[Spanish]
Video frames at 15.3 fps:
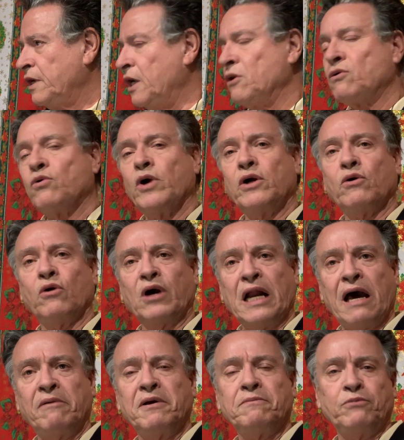en un juego
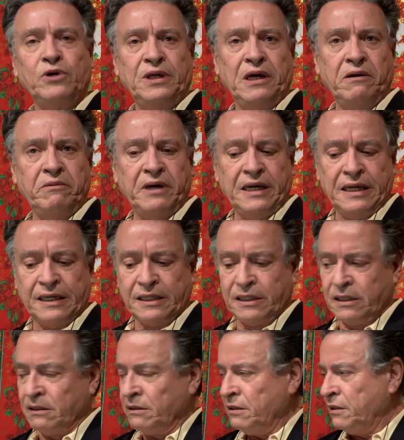grave puede
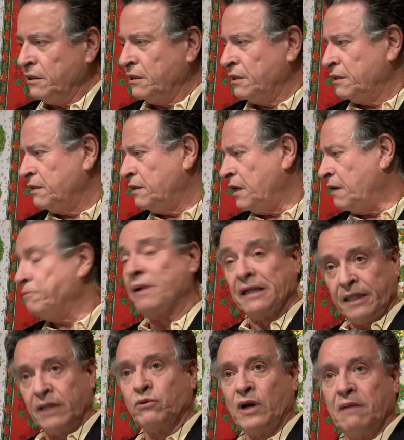haber eh,
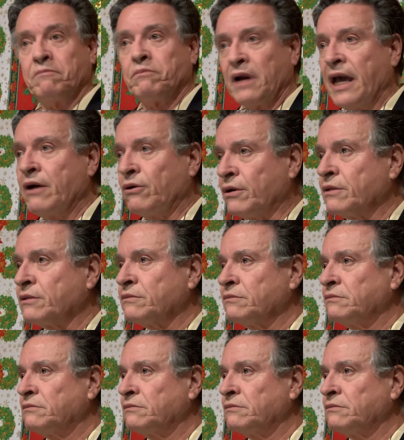perder un empleo